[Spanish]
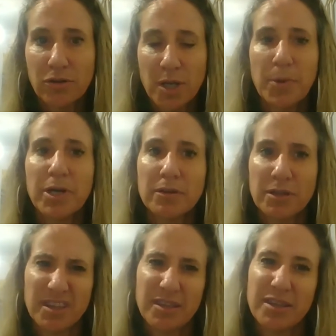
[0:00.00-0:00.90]
después,
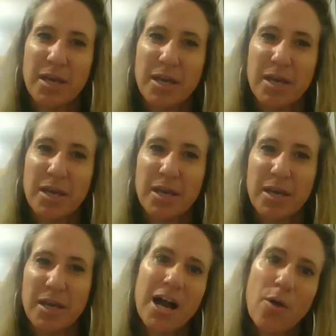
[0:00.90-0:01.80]
de, después de
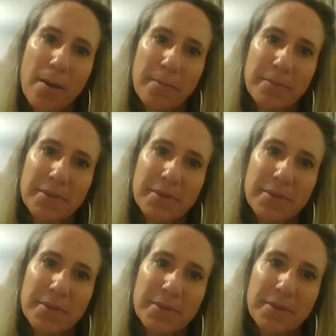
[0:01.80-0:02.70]
dedicado a mí,
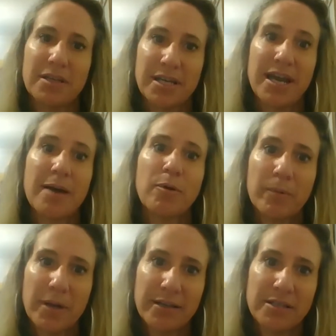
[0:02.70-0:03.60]
eh,
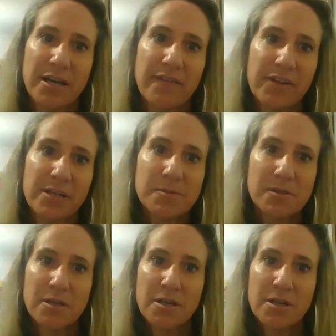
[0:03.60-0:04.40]
creamos Latina Films